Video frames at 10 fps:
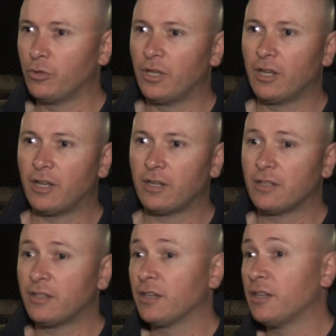uno le da la,
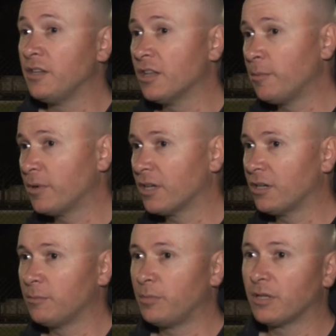tranquilidad
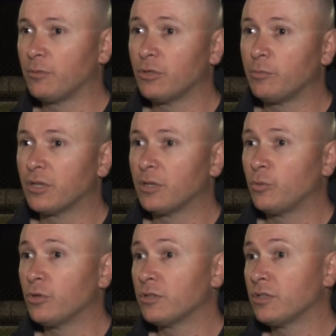para, bueno, para
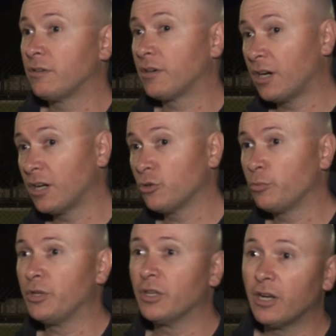poder trabajar,
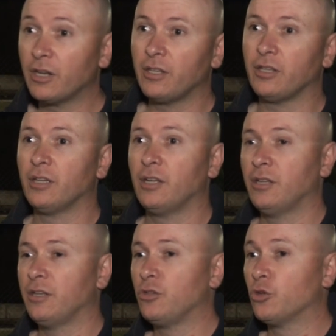opinar y,
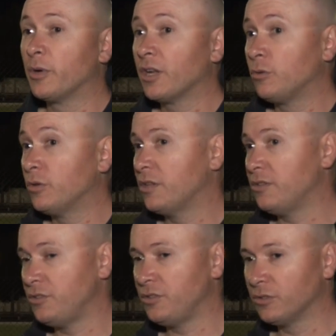tomar algunas
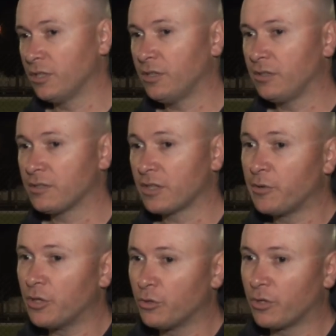decisiones este,
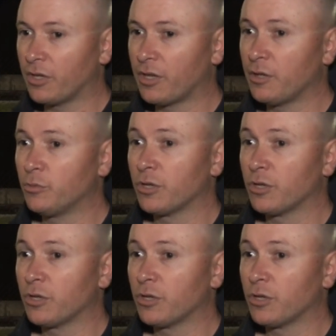sabiendo que, hay un